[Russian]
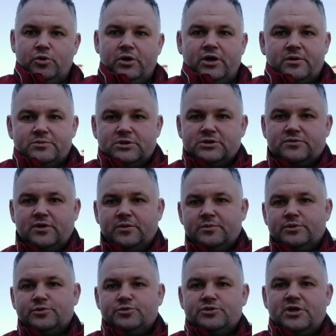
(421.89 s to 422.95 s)
роликом со
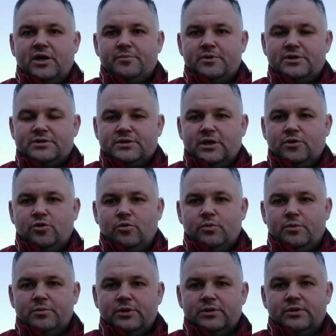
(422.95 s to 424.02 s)
своими друзьями и
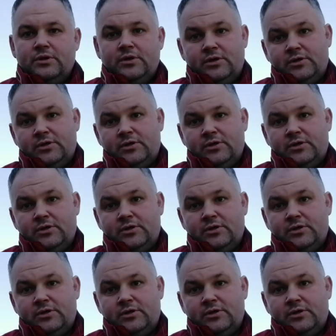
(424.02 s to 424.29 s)
знакомыми.